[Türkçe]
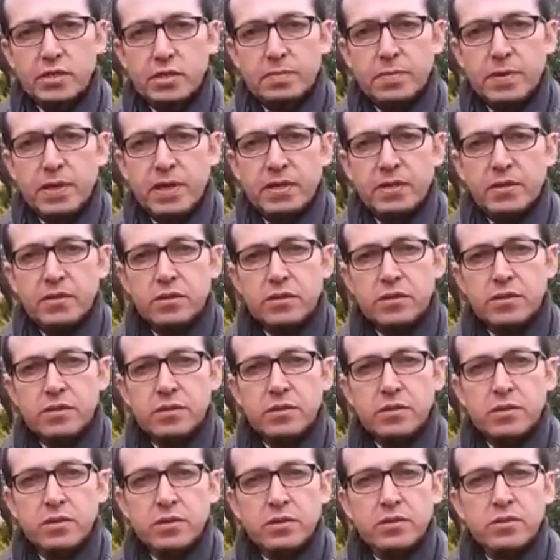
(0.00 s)
Uluslararası PEN
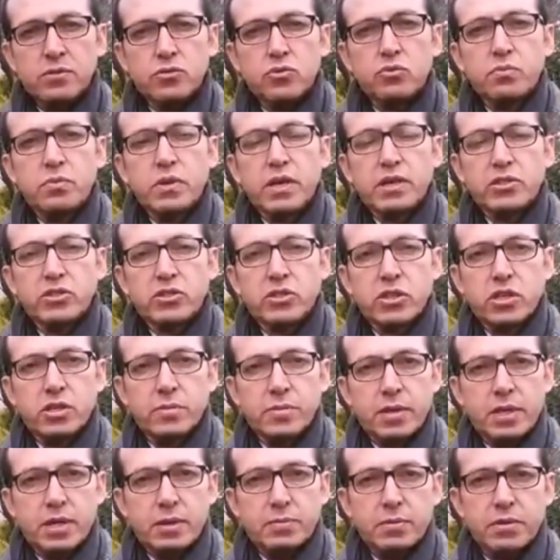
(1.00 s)
e, dün bir
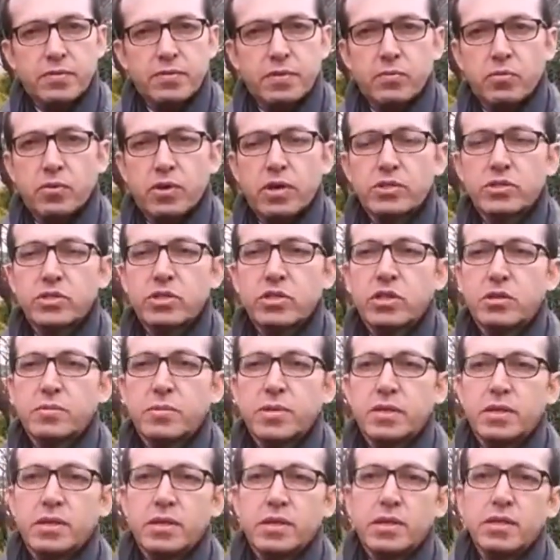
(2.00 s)
açıklama yaptı ve bu
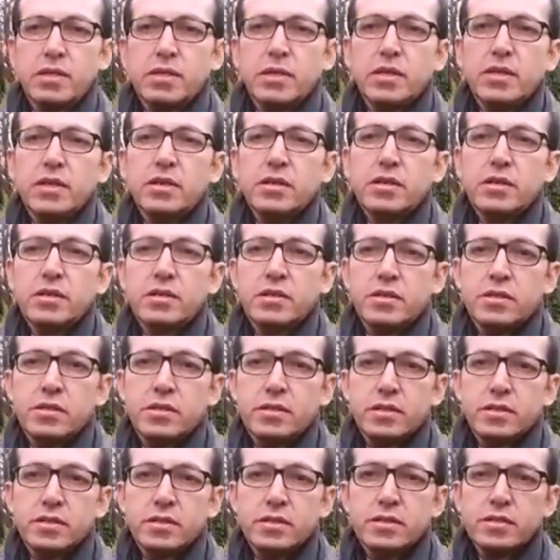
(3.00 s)
açıklamayla e,
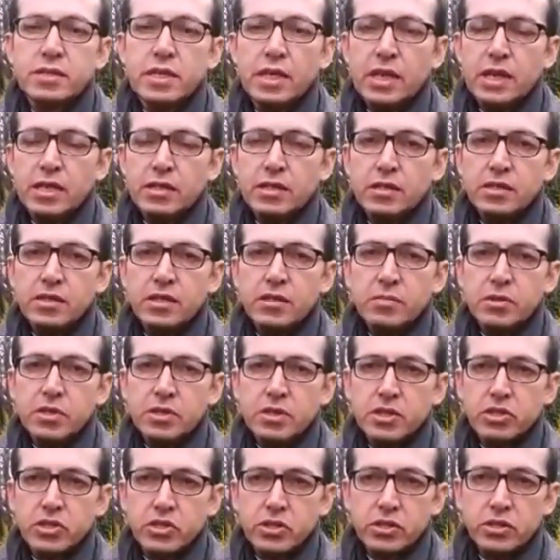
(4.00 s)
Selahattin
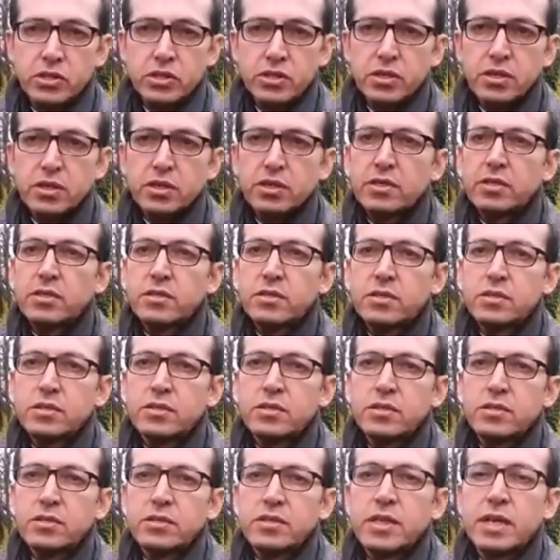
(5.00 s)
Demirtaş'ın e,
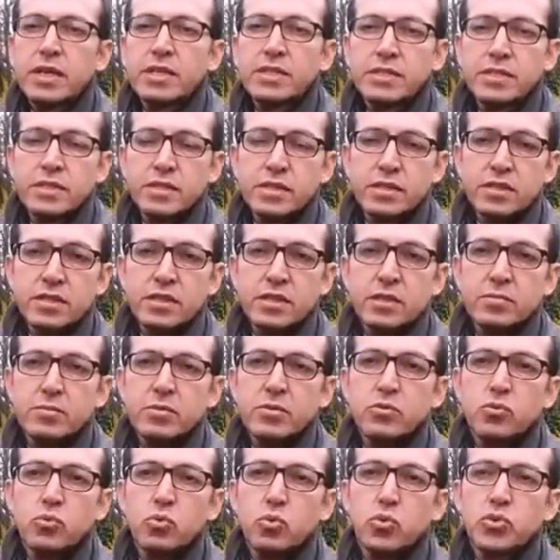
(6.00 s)
yazdığı
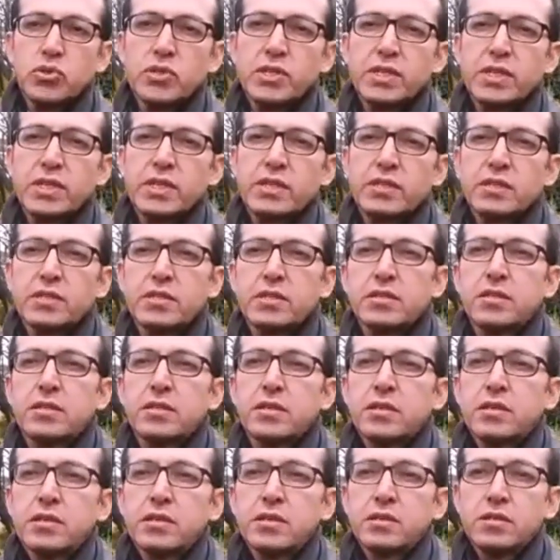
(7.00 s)
kitabın uluslararası
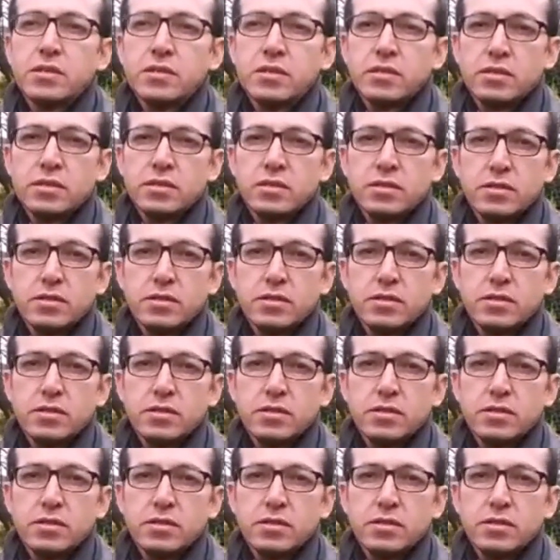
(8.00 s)
e,